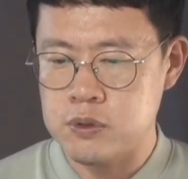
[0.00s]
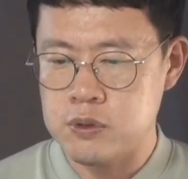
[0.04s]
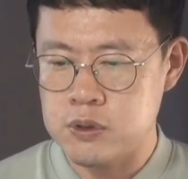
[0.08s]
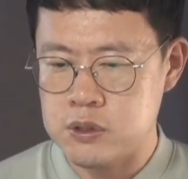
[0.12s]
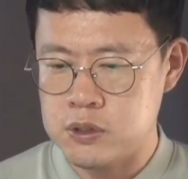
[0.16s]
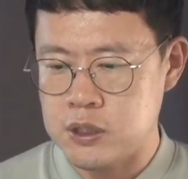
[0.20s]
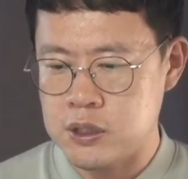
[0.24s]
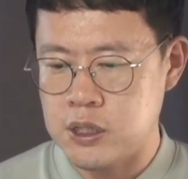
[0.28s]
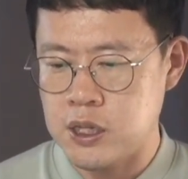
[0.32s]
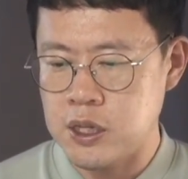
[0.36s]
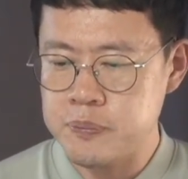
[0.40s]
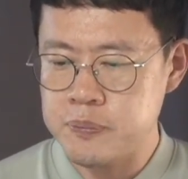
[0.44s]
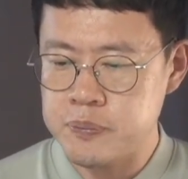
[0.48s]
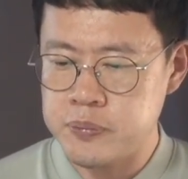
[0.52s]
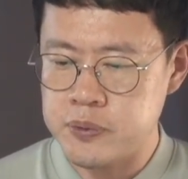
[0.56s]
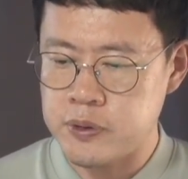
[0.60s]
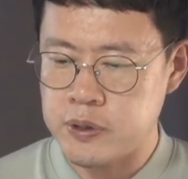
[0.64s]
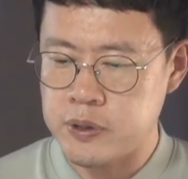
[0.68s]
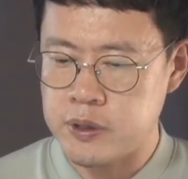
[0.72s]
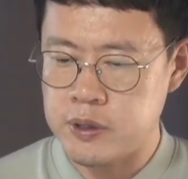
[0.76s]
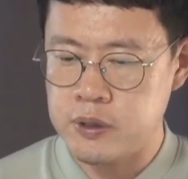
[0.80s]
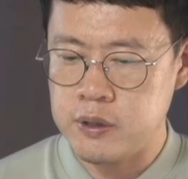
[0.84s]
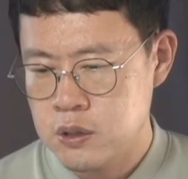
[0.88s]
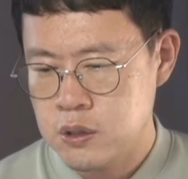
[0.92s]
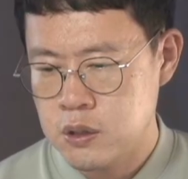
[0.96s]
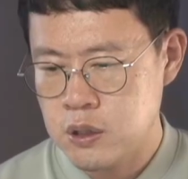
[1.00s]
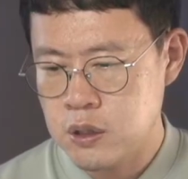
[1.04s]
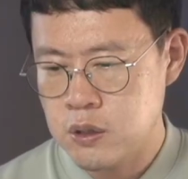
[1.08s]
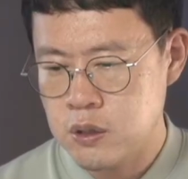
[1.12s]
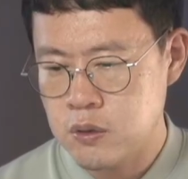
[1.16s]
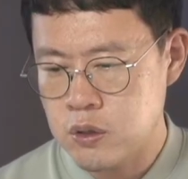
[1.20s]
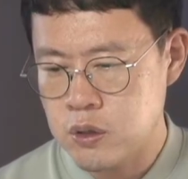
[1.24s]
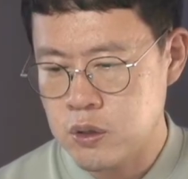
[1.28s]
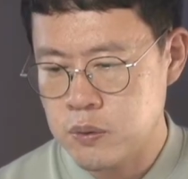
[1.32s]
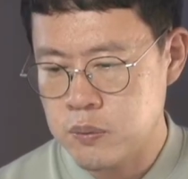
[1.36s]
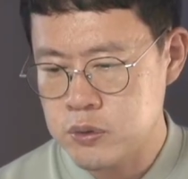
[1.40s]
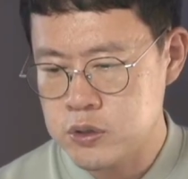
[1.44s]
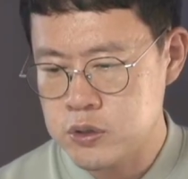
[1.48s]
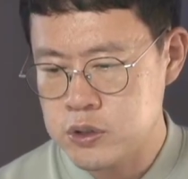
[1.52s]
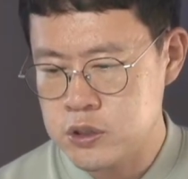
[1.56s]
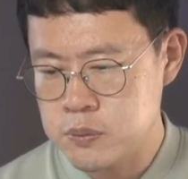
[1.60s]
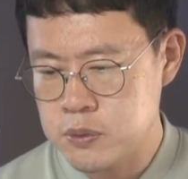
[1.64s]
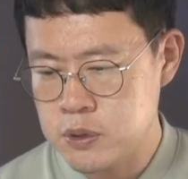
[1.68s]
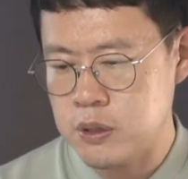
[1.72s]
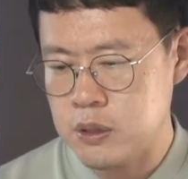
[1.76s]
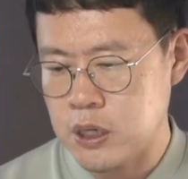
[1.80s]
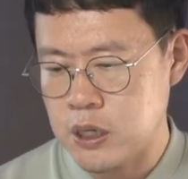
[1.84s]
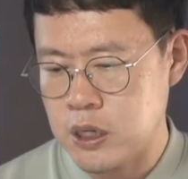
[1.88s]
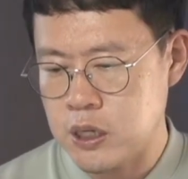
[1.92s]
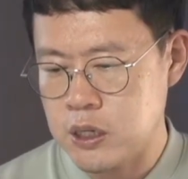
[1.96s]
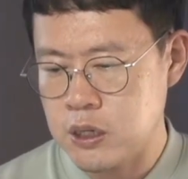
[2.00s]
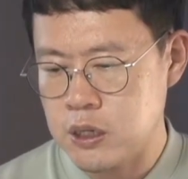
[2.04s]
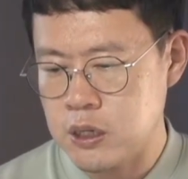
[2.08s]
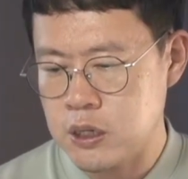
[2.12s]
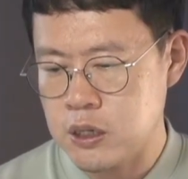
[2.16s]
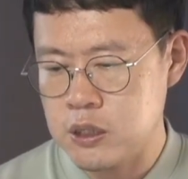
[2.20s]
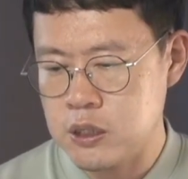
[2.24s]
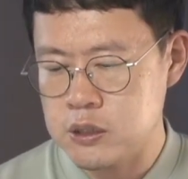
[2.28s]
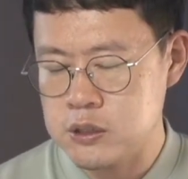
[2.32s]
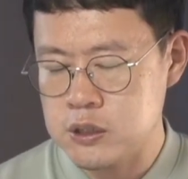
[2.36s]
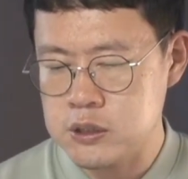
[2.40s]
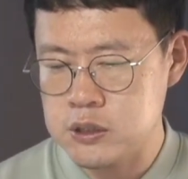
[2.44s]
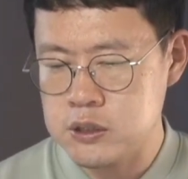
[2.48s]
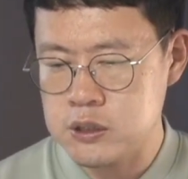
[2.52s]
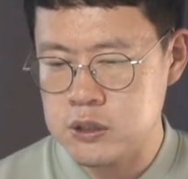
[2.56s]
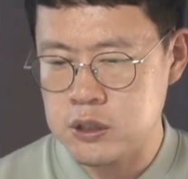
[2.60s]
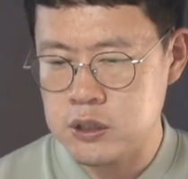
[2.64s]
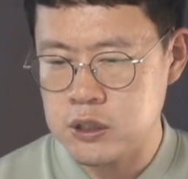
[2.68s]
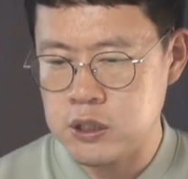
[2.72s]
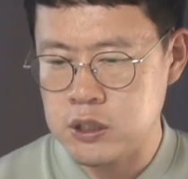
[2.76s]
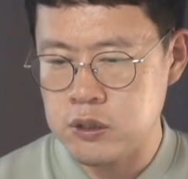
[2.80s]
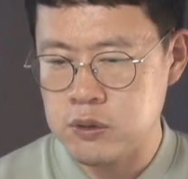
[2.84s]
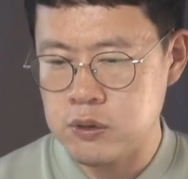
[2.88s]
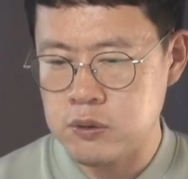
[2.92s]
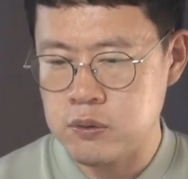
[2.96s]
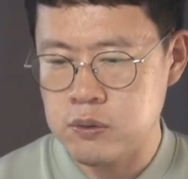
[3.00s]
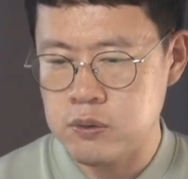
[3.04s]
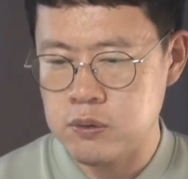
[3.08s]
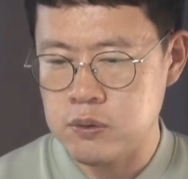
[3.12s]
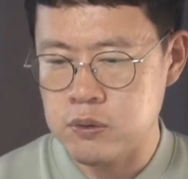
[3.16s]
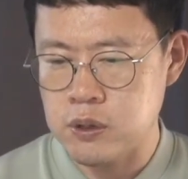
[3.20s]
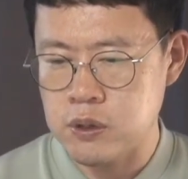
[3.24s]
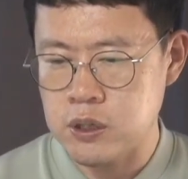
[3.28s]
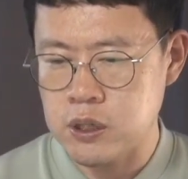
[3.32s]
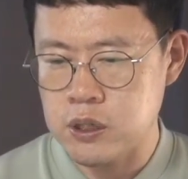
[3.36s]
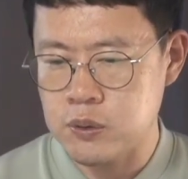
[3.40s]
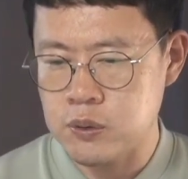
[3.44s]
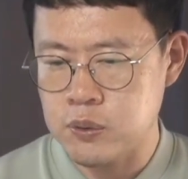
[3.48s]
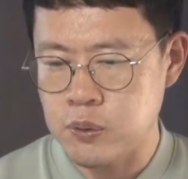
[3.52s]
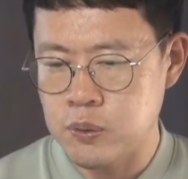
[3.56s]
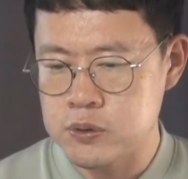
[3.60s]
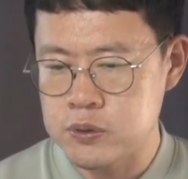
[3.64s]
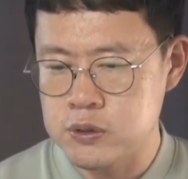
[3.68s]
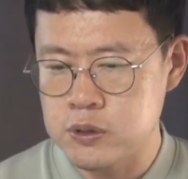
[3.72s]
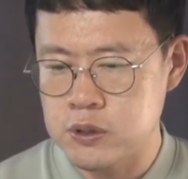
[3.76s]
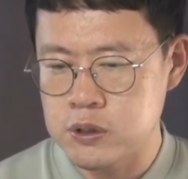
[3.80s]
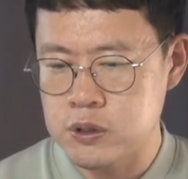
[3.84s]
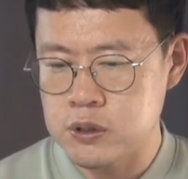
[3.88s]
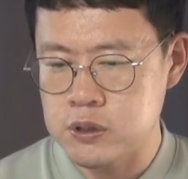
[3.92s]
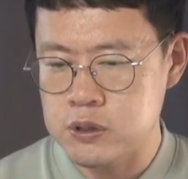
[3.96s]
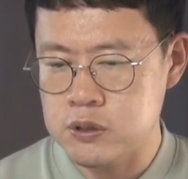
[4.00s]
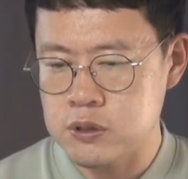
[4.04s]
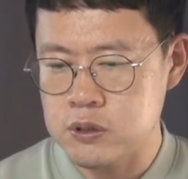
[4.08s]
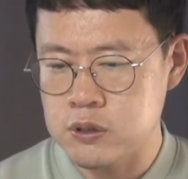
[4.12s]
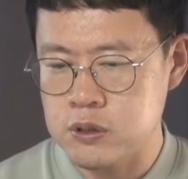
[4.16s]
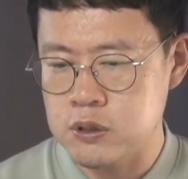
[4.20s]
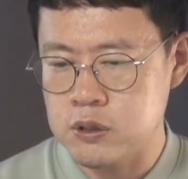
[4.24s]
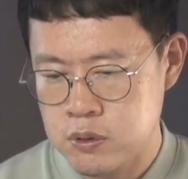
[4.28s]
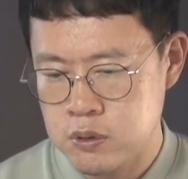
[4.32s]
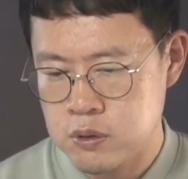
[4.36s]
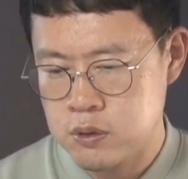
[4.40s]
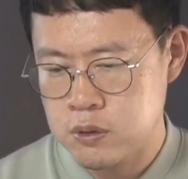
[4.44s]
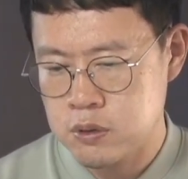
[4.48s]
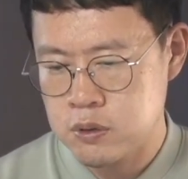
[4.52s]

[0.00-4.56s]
그래프예요 네 여기 보시면 아래가 이제 스킬이고 여기가 도전이죠